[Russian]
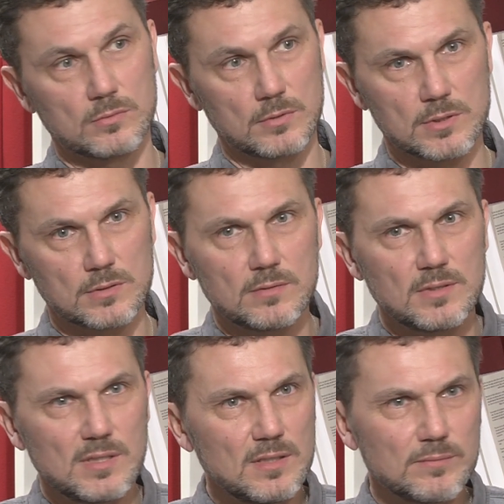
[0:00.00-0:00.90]
То есть
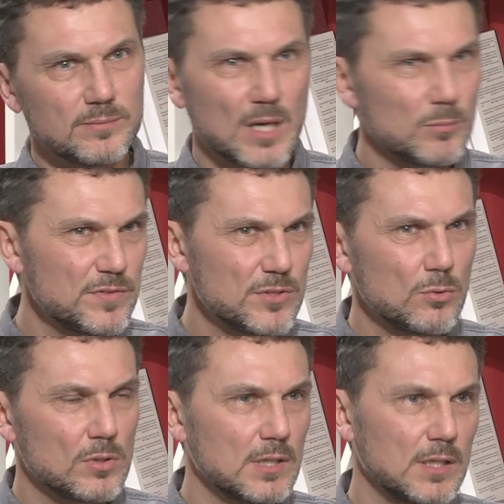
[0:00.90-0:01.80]
и как бы
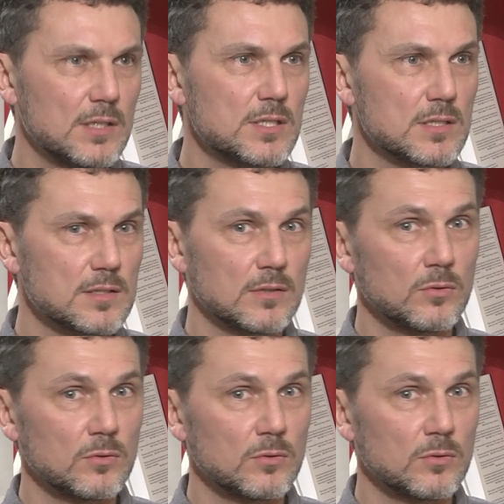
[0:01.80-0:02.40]
стертые личности.